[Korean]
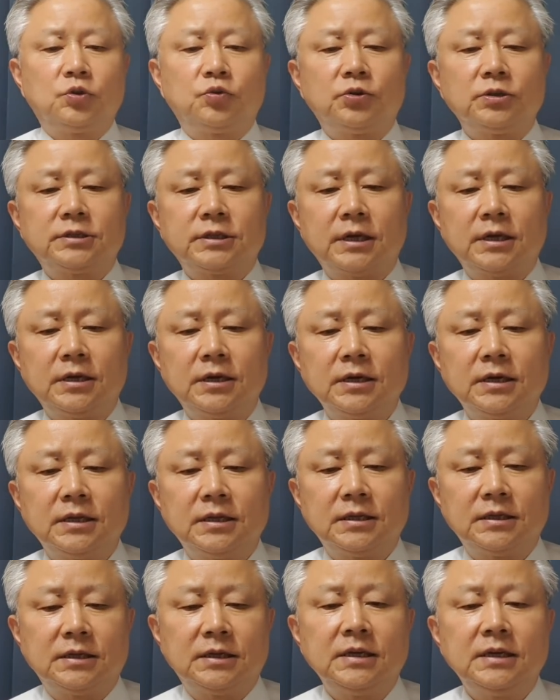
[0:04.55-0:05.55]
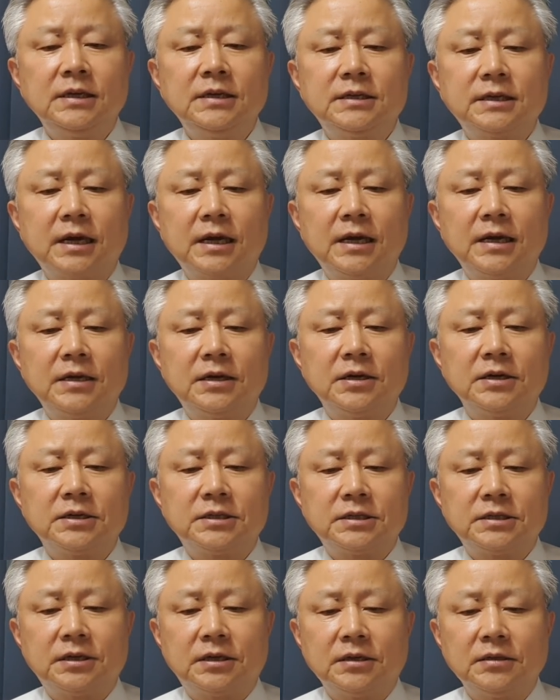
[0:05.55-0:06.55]
둘째 형인 이재영
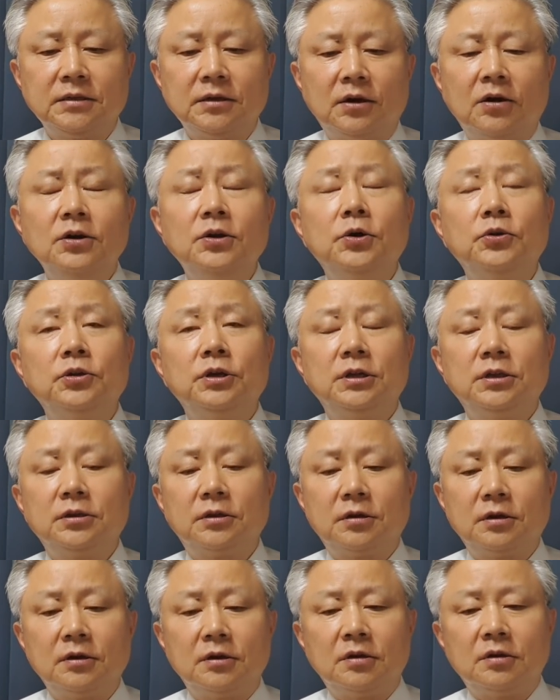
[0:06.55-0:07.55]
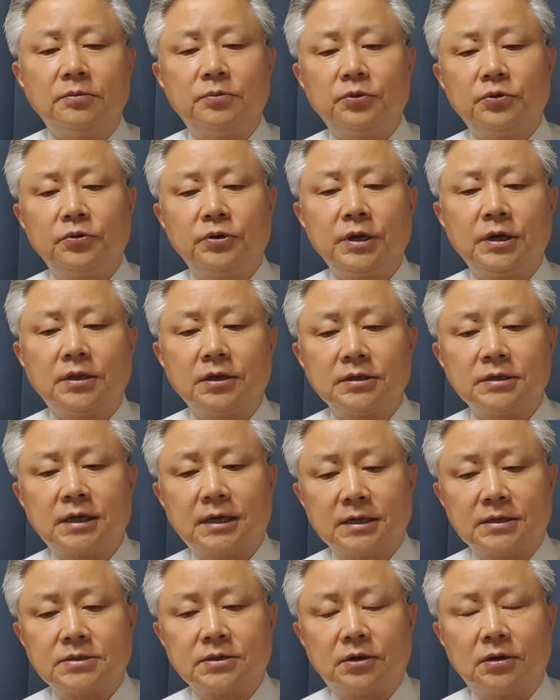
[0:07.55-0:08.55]
씨는 언론 인터뷰에
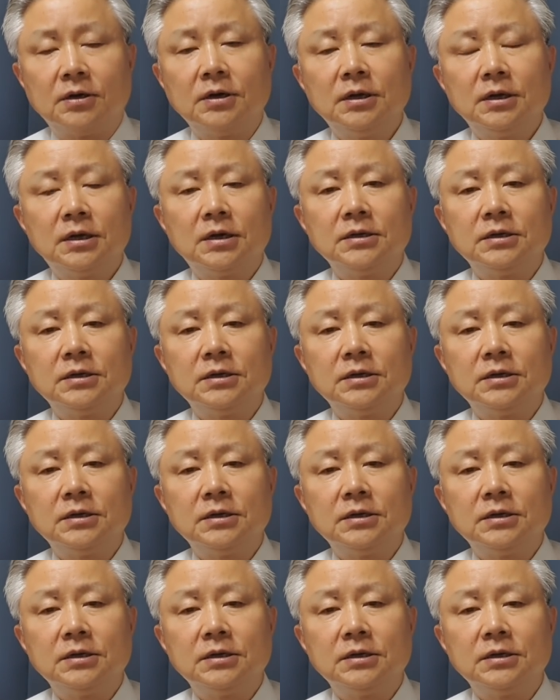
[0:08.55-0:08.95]
등장해서 어,